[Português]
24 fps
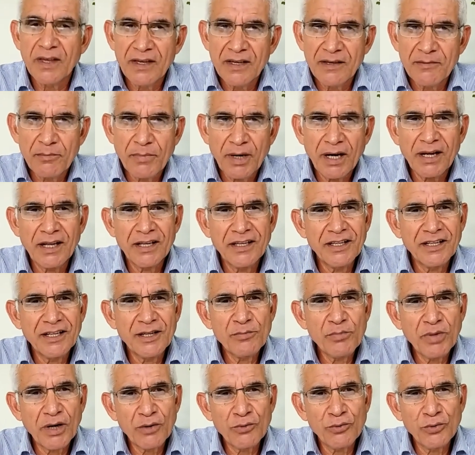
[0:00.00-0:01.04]
para irem
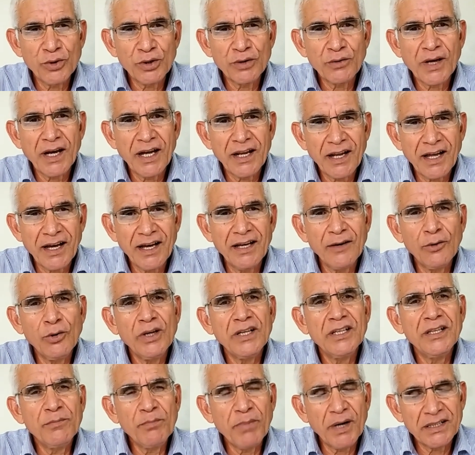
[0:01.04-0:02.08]
para o outro canal e
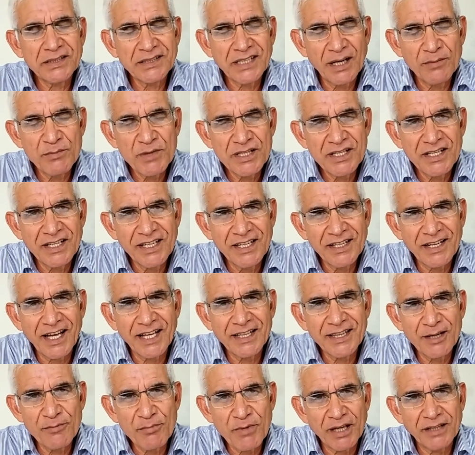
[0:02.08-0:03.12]
passar a me seguir lá
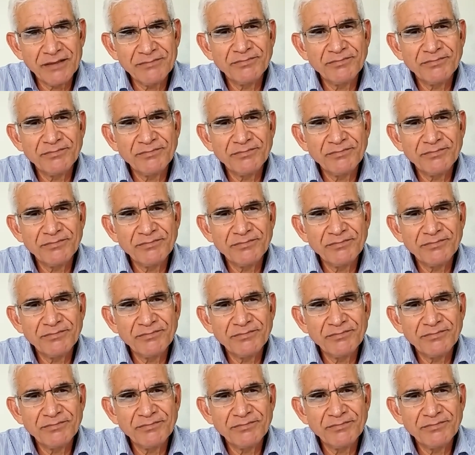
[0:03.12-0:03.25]
também.